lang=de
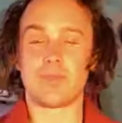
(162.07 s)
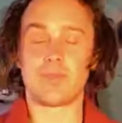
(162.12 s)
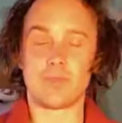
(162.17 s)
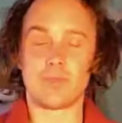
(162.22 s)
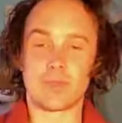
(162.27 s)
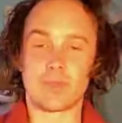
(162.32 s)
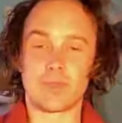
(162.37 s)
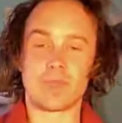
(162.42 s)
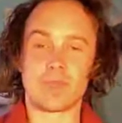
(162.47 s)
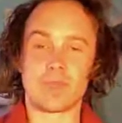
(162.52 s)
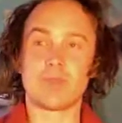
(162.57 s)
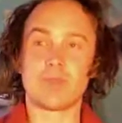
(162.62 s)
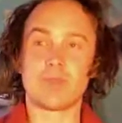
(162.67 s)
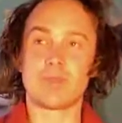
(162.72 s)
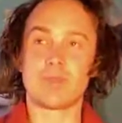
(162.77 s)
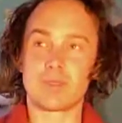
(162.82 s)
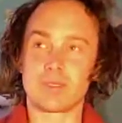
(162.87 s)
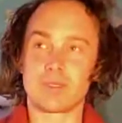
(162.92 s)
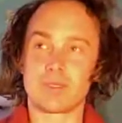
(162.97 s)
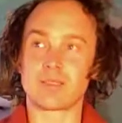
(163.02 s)
Nur der
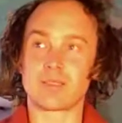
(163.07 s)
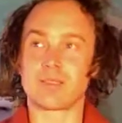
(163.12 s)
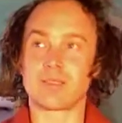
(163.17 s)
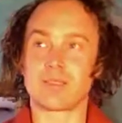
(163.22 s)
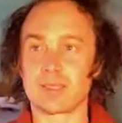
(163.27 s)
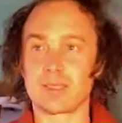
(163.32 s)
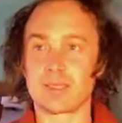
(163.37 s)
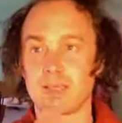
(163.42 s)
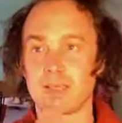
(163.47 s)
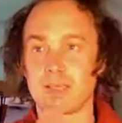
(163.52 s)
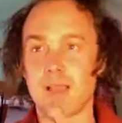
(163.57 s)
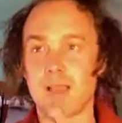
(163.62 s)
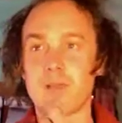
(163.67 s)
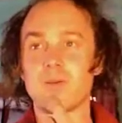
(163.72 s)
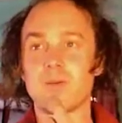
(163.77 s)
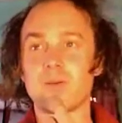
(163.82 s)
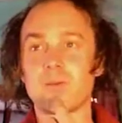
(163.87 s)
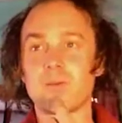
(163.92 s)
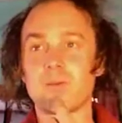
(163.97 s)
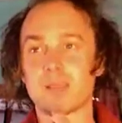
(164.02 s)
Witz ist, dass der
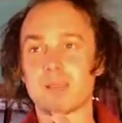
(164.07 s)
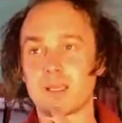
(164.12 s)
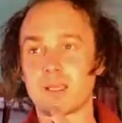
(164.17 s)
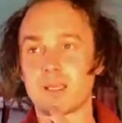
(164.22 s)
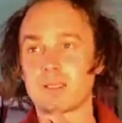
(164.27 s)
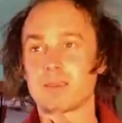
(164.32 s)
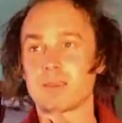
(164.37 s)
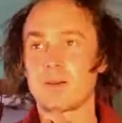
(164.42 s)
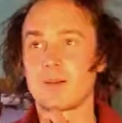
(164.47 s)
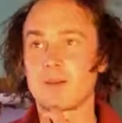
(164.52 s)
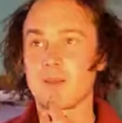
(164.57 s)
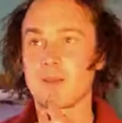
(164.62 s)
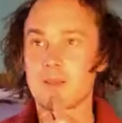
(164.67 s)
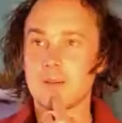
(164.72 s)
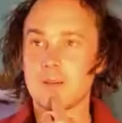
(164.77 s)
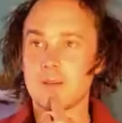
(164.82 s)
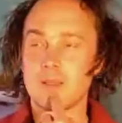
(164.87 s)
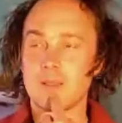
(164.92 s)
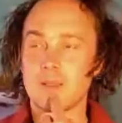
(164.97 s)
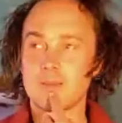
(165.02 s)
Taro immer denkt, oh,